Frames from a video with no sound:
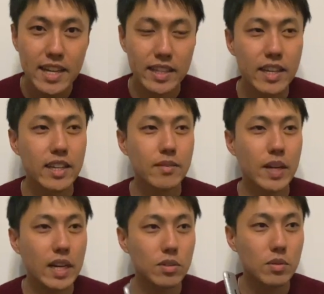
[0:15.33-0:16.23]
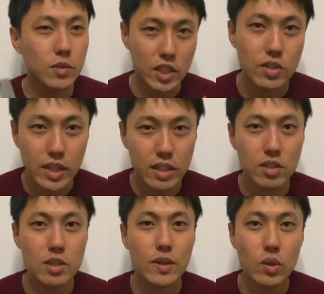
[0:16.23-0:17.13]
で、まああの、もう結論から言っ
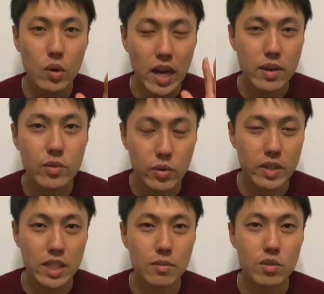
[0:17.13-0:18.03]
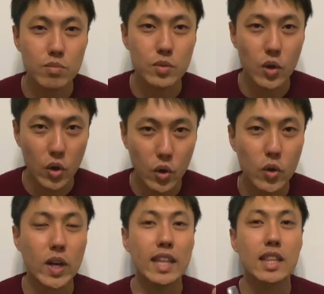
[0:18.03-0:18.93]
てしまうと iPhone 11 Pro
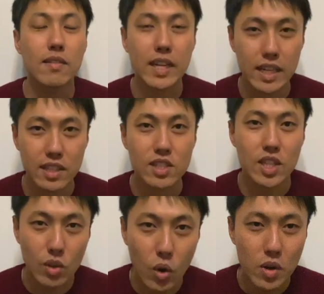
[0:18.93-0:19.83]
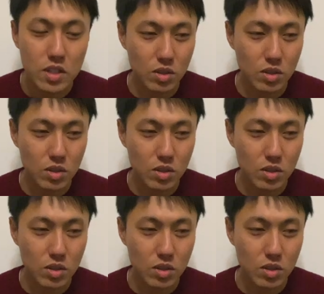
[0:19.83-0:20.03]
を買ったわけなんですけど、